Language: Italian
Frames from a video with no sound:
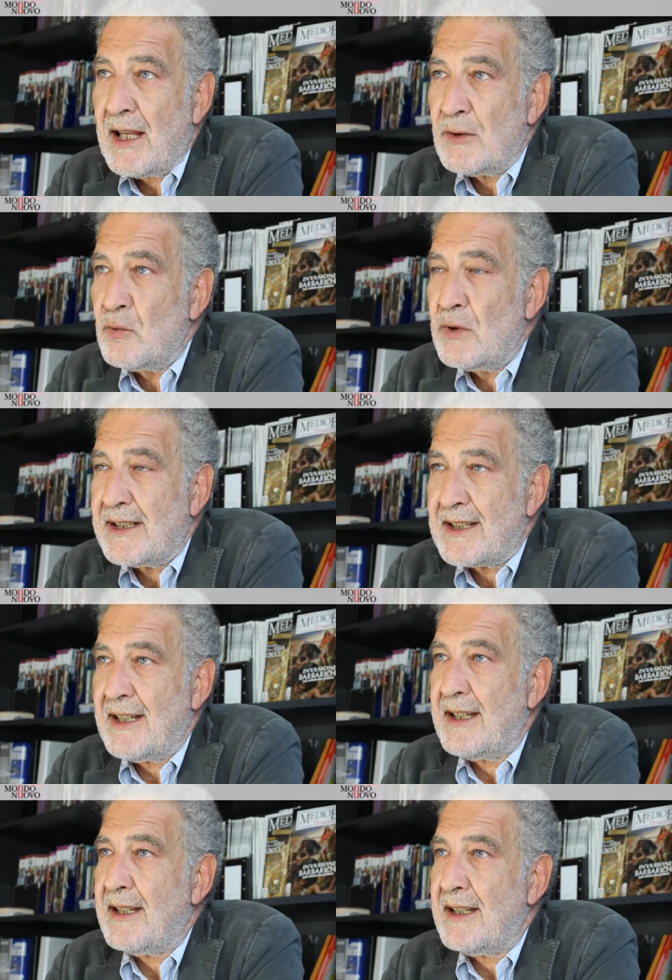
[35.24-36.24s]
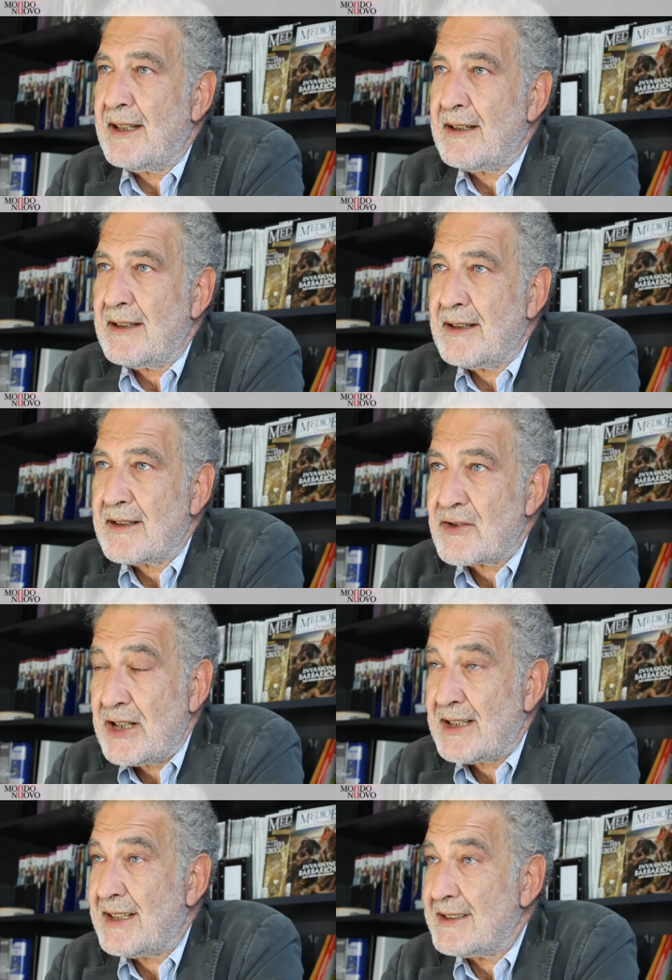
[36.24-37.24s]
è lui che eh,
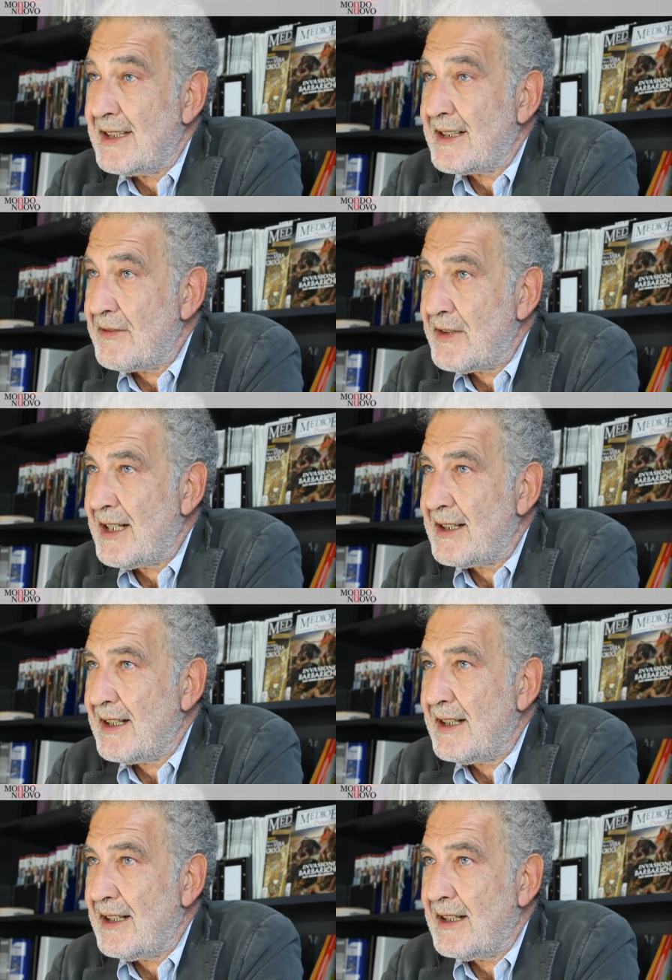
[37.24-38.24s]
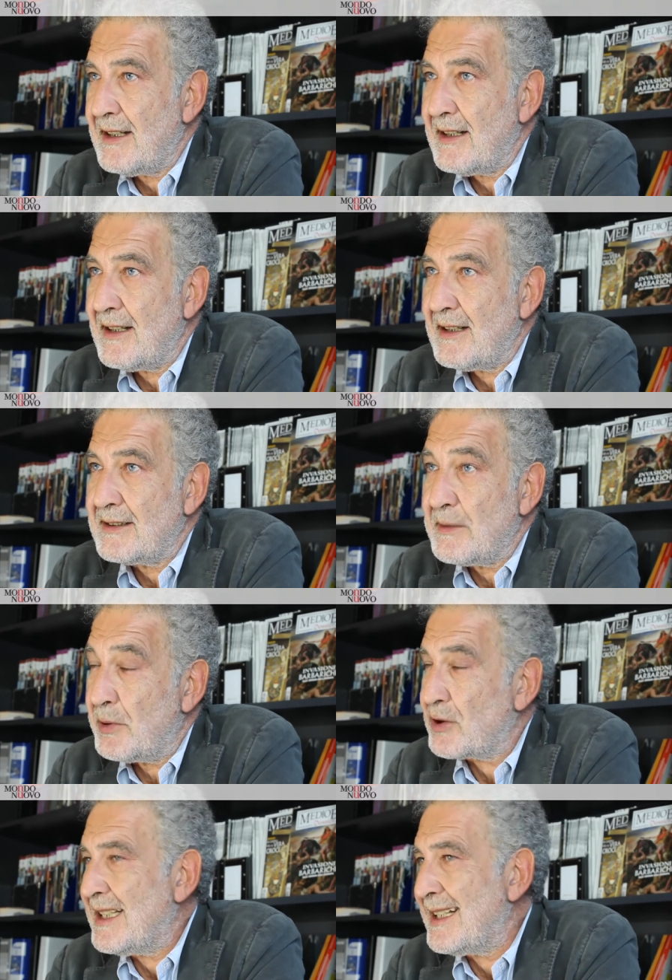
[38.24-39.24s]
cerca di arrivare, eh, di
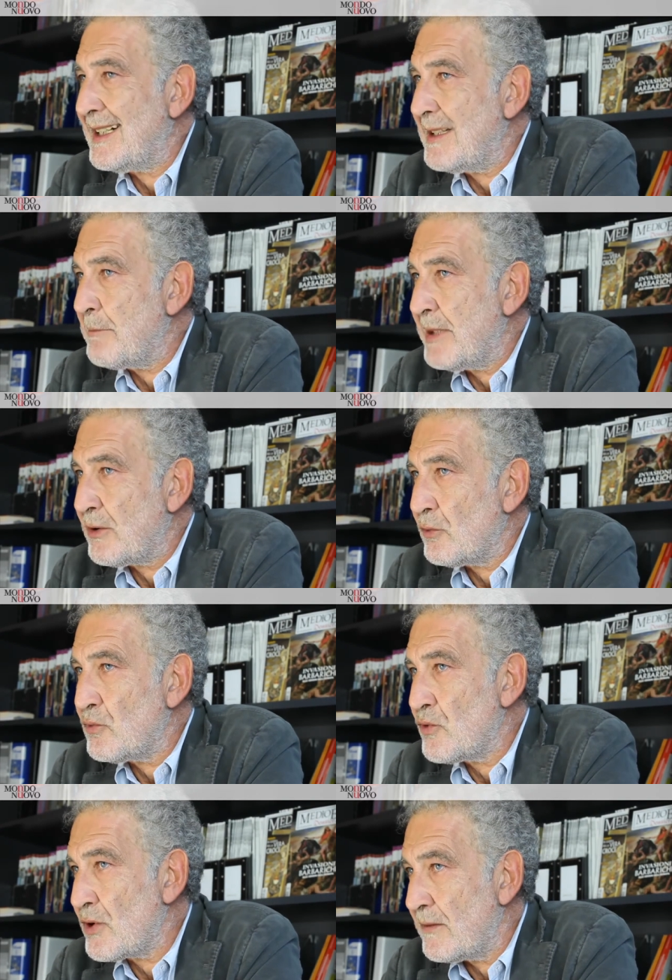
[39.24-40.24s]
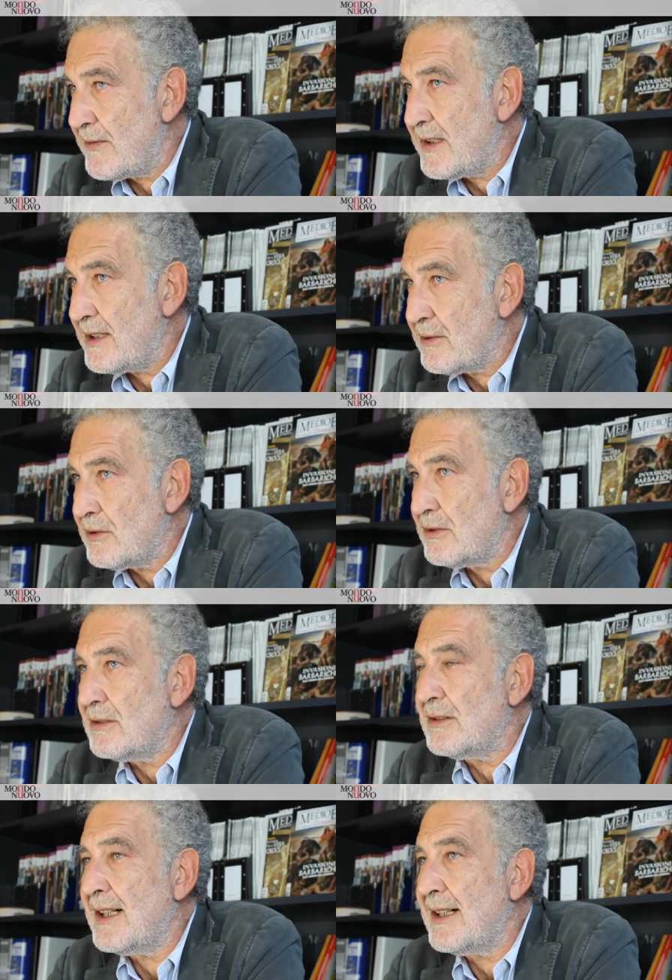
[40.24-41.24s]
portare l'impero russo
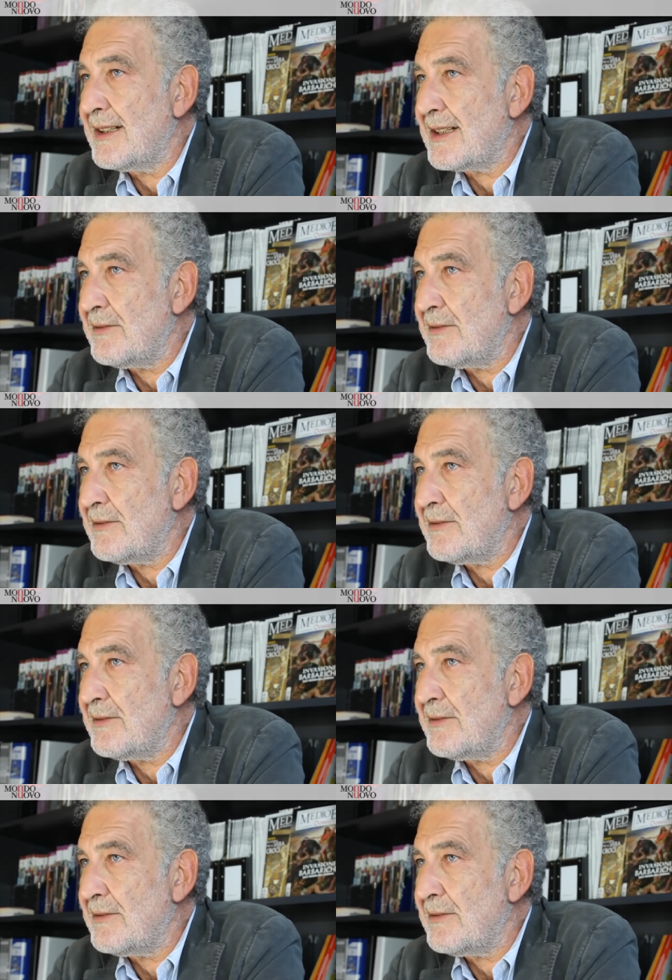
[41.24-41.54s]
fino alle